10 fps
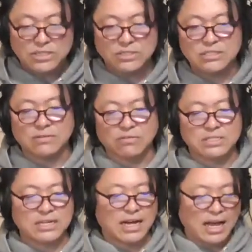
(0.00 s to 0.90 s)
22位は
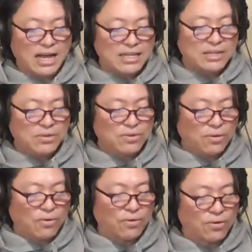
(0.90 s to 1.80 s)
こちら、愛の
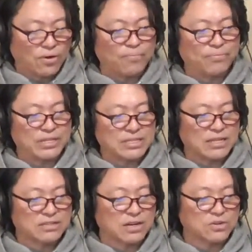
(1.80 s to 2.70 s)
心。
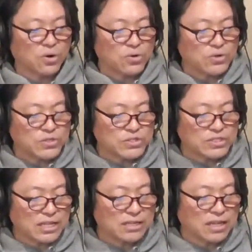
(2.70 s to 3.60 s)

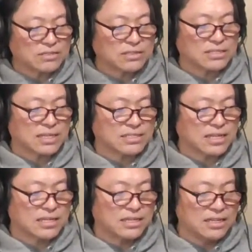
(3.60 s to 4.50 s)
1967年9月
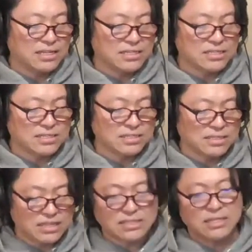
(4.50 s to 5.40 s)
20日リリース
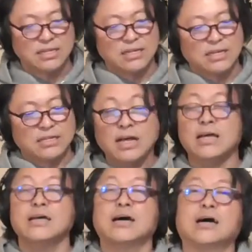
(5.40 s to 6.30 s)
です。
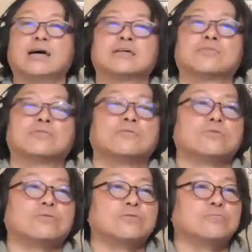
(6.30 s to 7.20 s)
ねあ
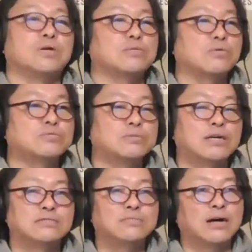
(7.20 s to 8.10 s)
のー、まあ、僕
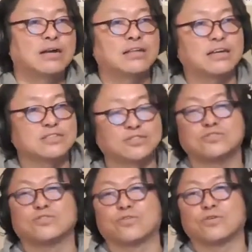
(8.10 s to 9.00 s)
生まれたす
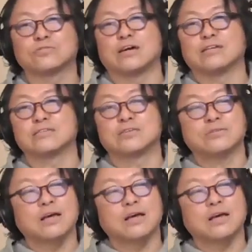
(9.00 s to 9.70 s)
ぐの頃ぐらいですよ